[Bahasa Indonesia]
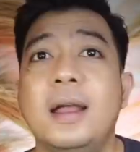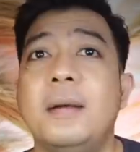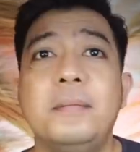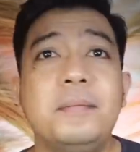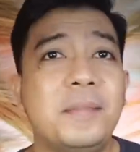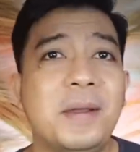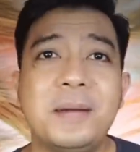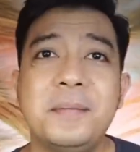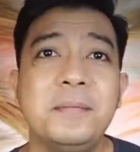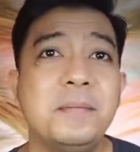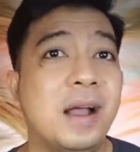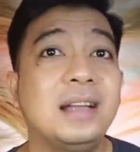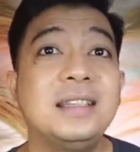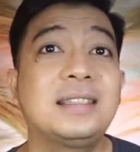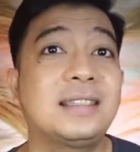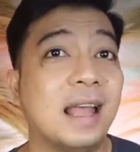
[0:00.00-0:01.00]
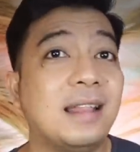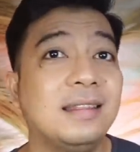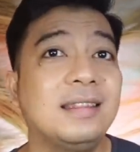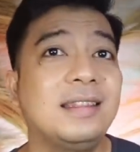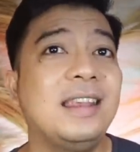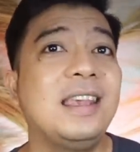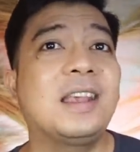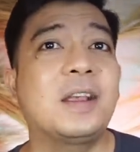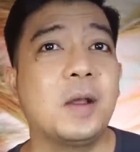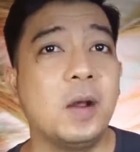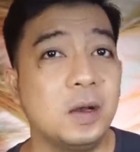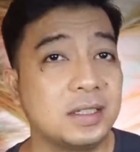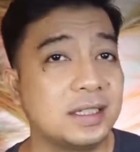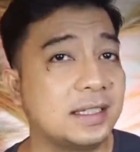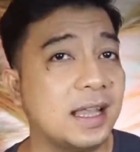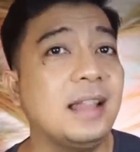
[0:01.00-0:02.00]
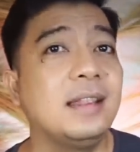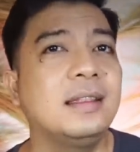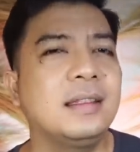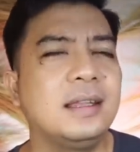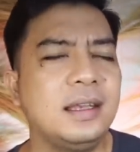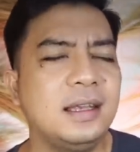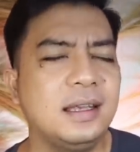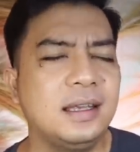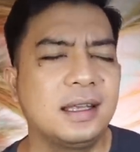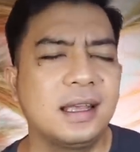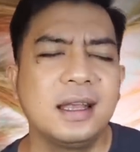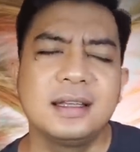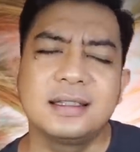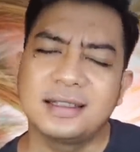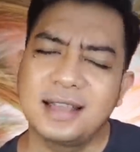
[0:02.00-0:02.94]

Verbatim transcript: Memang cantik, oh cantik,